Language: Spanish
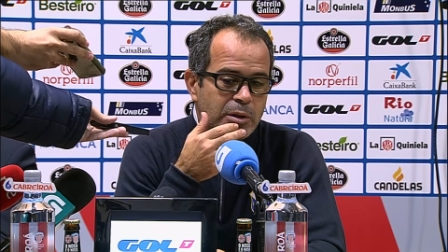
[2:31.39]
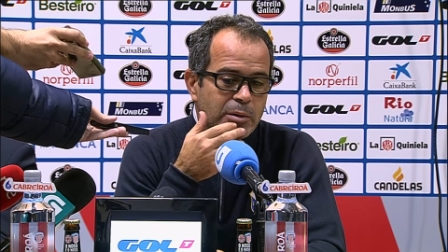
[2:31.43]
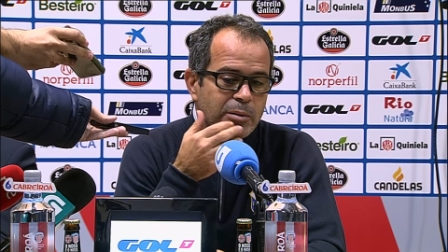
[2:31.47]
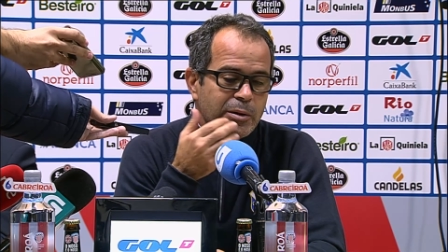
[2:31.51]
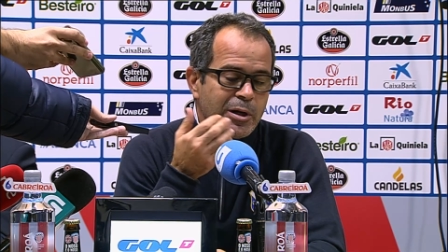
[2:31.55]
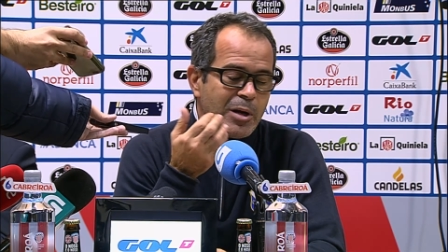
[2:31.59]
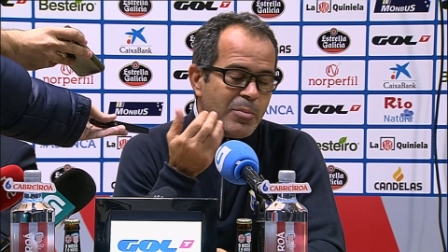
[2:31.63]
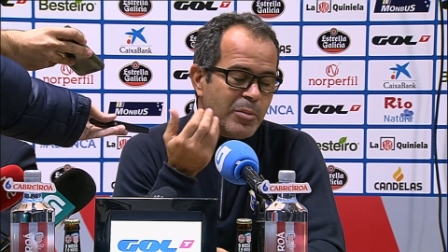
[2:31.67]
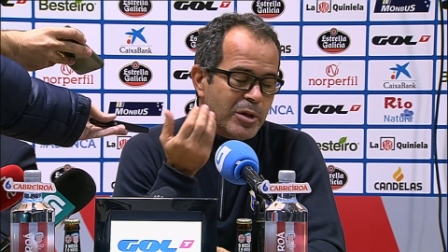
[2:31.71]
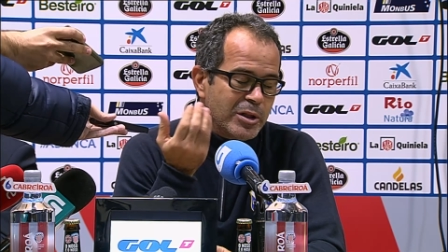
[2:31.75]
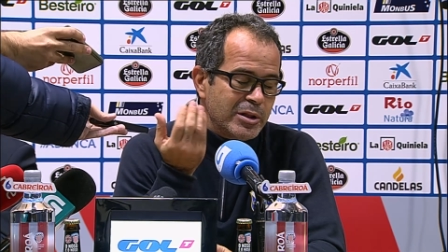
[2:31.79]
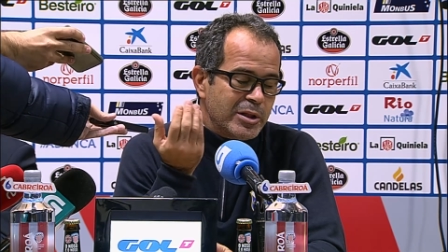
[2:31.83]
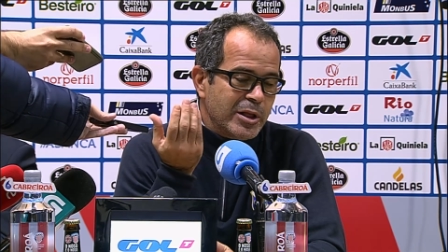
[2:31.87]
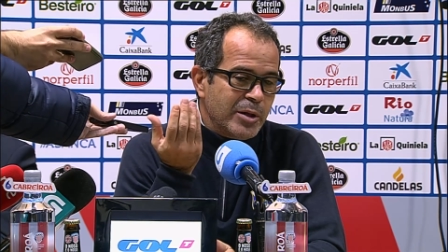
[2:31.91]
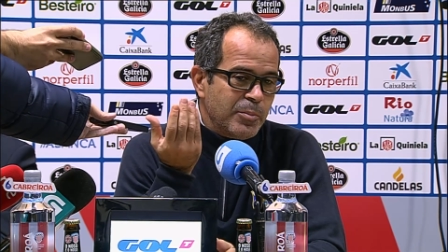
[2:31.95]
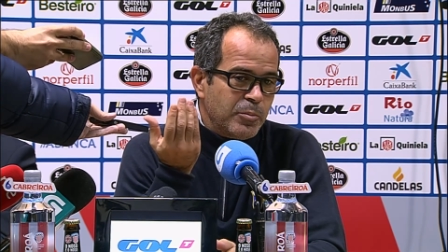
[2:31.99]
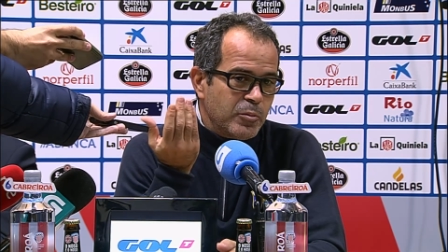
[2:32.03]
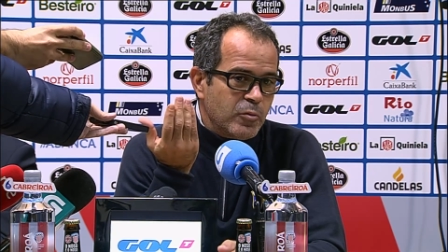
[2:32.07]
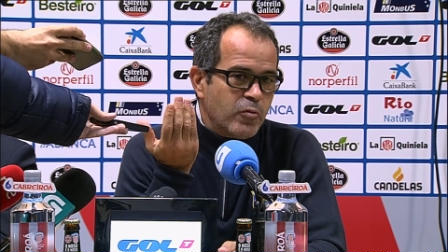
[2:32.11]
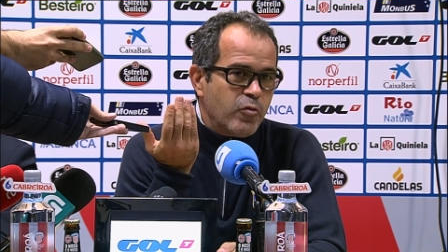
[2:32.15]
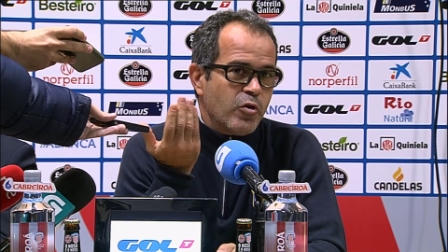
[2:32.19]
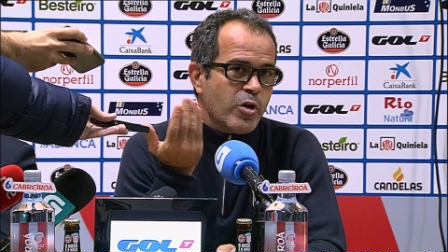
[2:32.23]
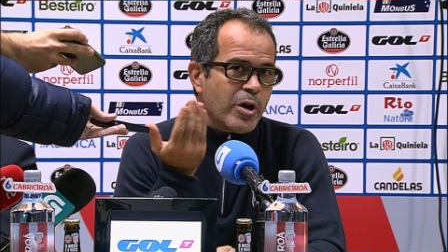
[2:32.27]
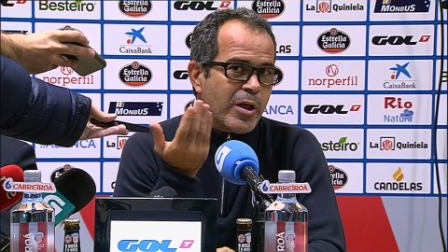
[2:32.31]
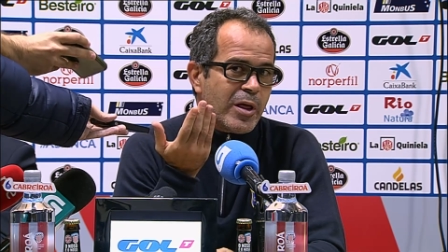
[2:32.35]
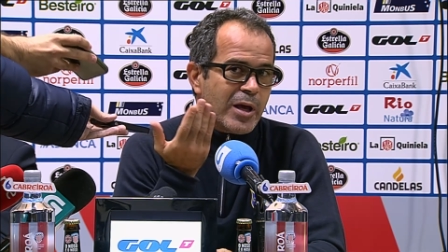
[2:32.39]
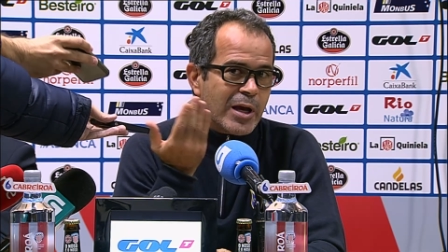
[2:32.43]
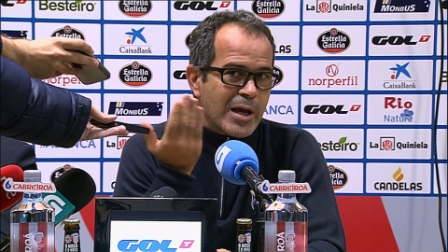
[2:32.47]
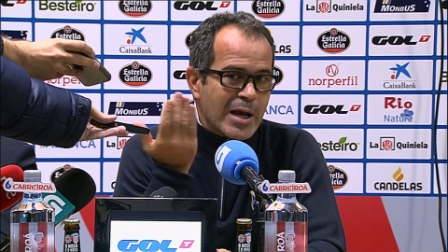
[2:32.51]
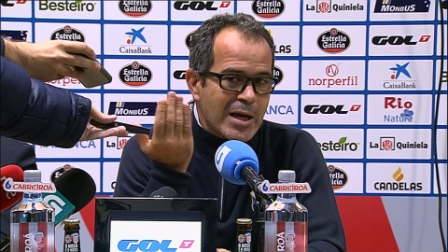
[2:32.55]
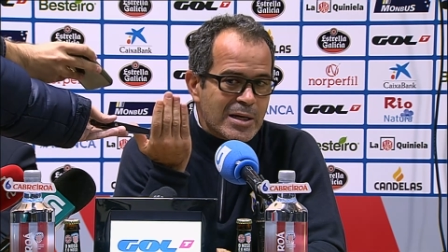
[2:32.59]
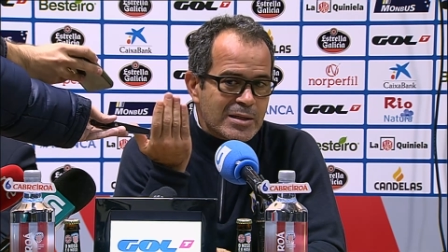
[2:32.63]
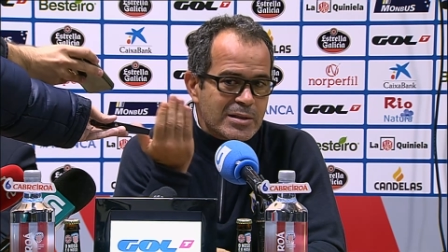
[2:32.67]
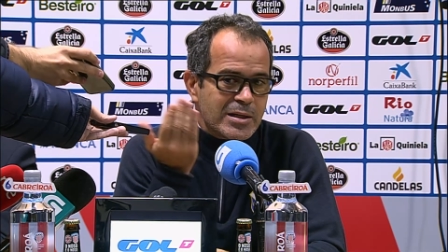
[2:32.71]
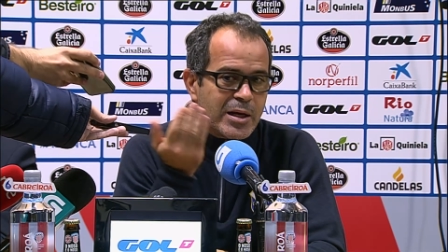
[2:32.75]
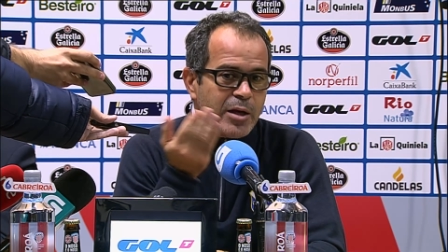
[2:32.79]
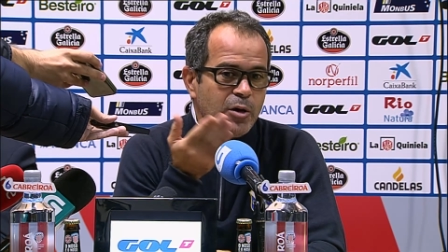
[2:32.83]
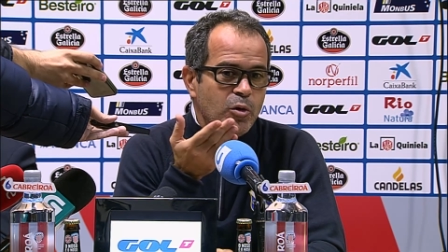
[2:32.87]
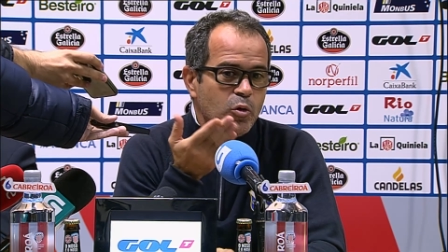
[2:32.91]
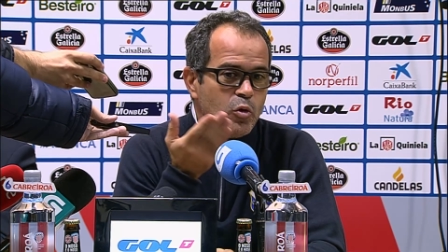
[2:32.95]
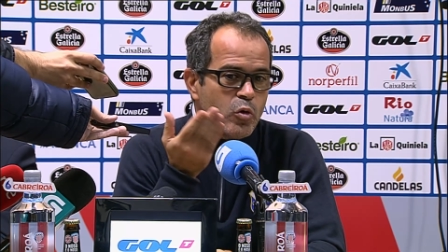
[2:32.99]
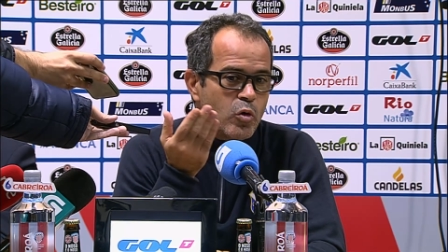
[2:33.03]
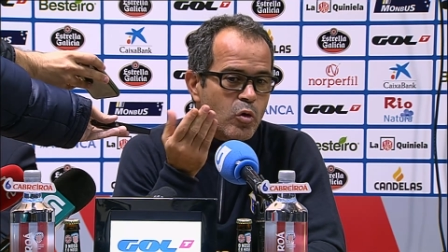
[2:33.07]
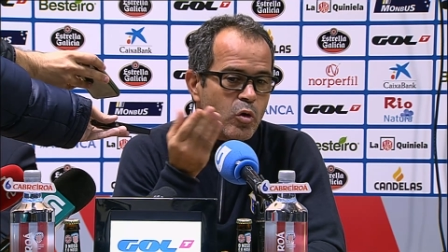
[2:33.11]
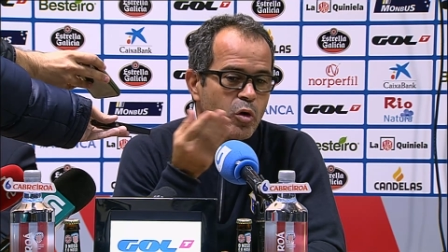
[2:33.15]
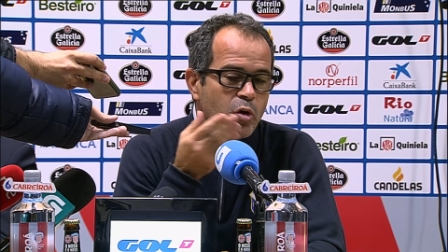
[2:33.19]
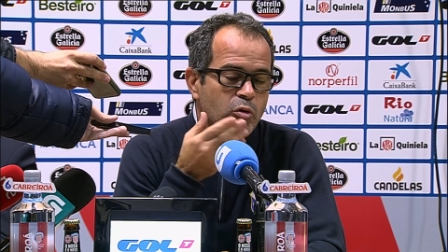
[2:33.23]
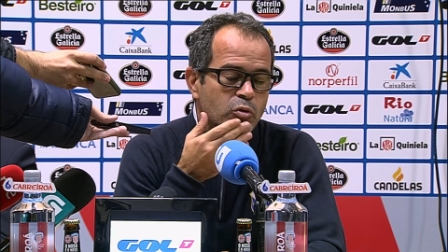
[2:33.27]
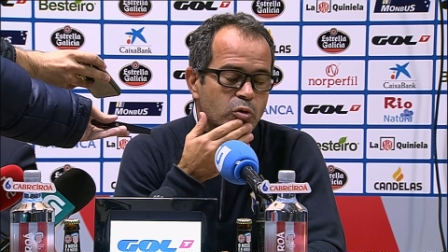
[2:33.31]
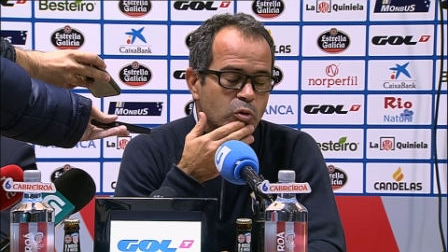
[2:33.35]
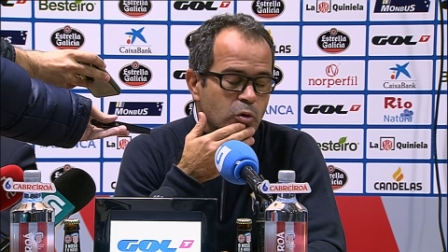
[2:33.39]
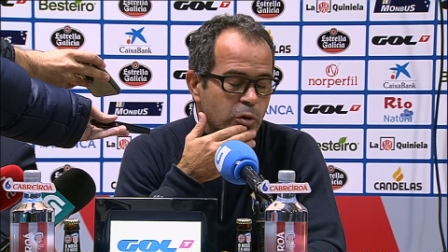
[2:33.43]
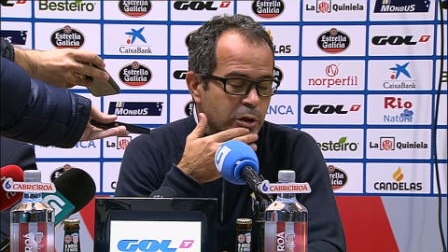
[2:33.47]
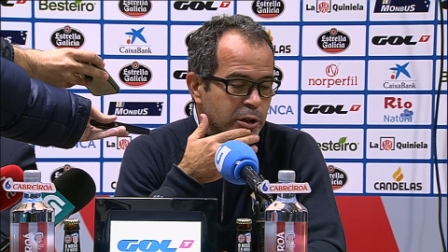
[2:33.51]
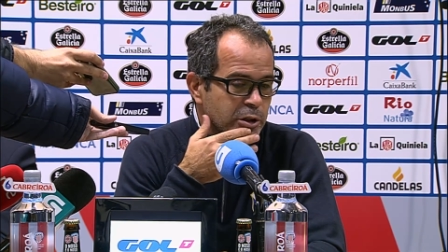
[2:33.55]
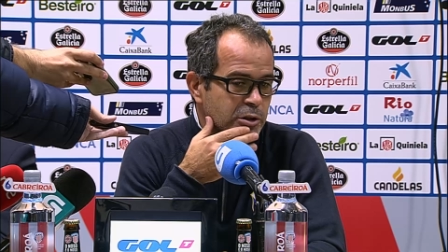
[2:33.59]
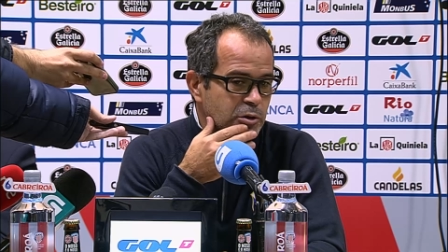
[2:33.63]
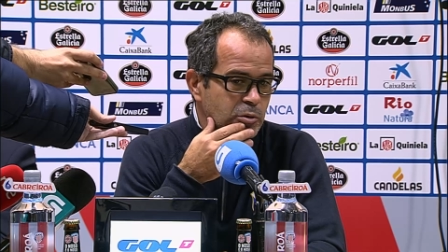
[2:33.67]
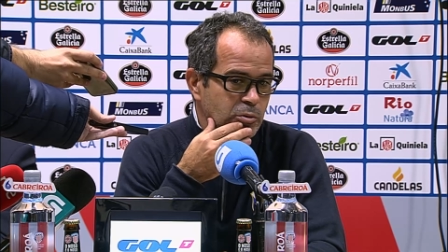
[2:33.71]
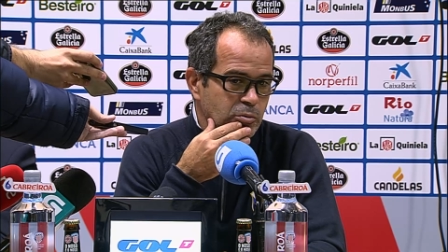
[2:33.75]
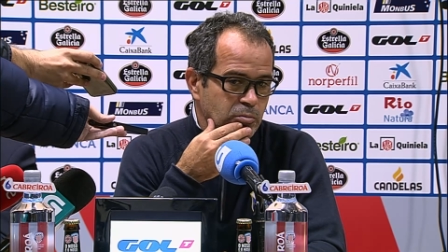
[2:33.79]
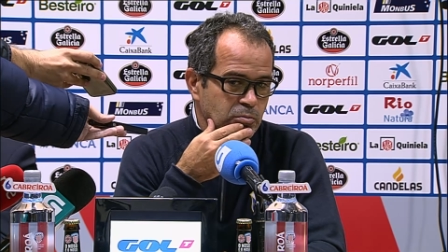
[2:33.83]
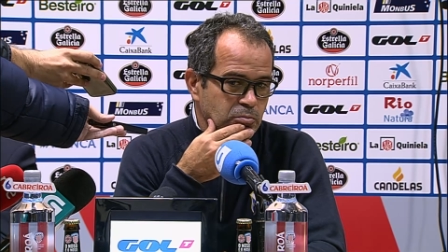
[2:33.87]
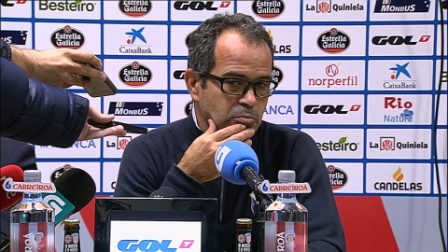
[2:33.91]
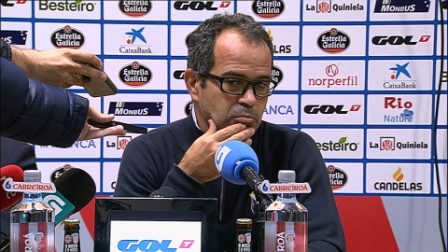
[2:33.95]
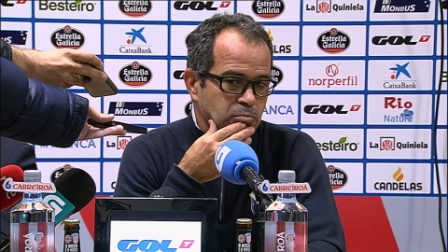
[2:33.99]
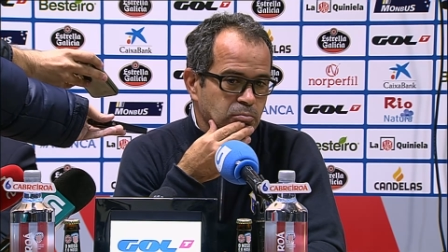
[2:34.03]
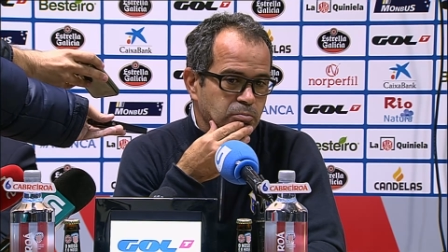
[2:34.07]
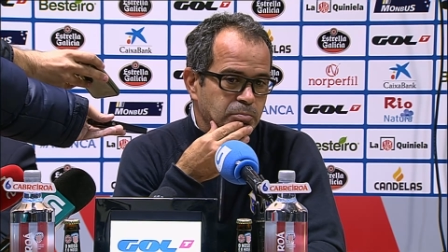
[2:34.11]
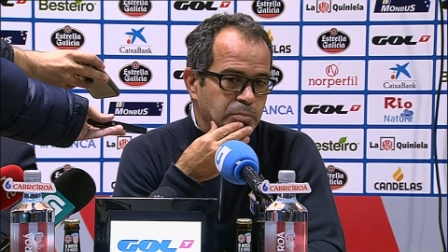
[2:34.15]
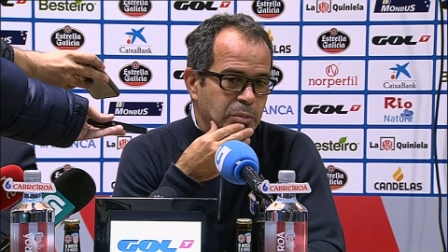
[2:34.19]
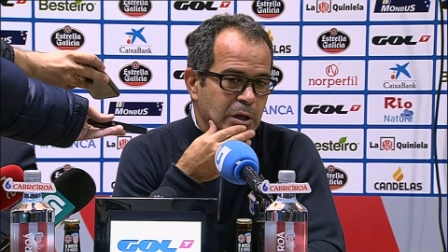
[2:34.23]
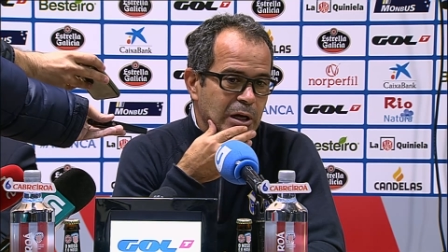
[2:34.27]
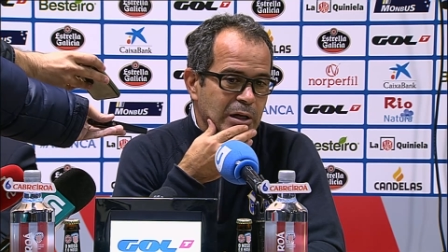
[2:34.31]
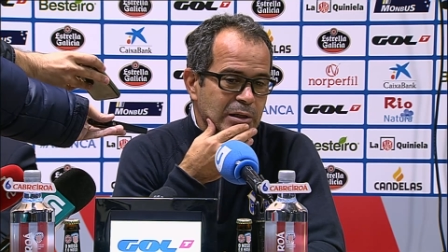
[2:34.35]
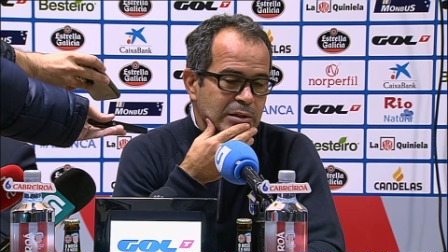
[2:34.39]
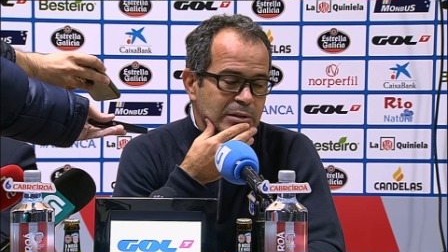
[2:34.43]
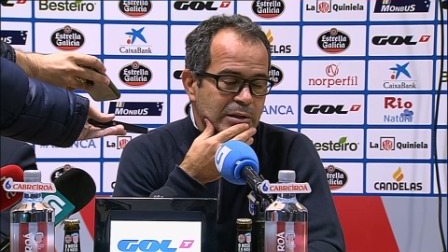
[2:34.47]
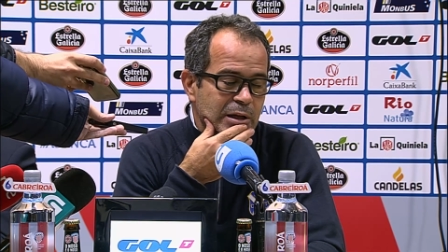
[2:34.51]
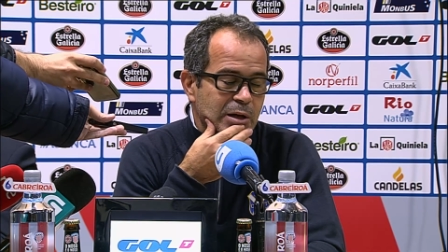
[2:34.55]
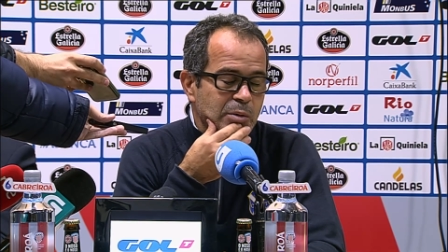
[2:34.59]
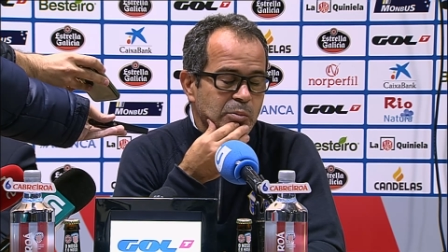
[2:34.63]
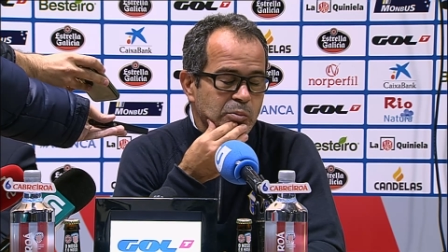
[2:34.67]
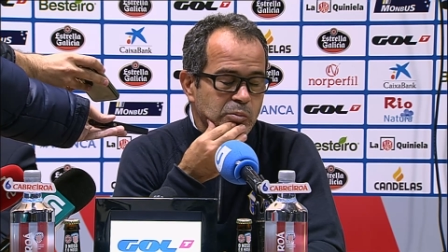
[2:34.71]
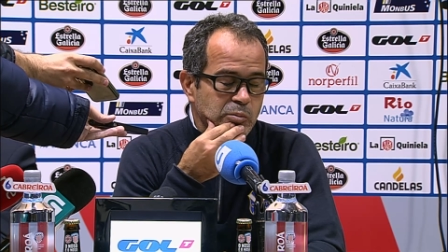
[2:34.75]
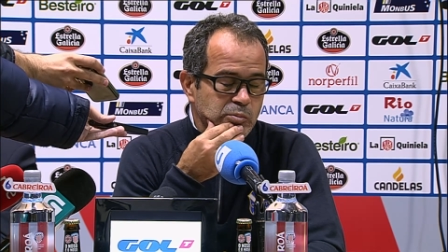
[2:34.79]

realmente fuera de casa, en Lugo, no es para estar,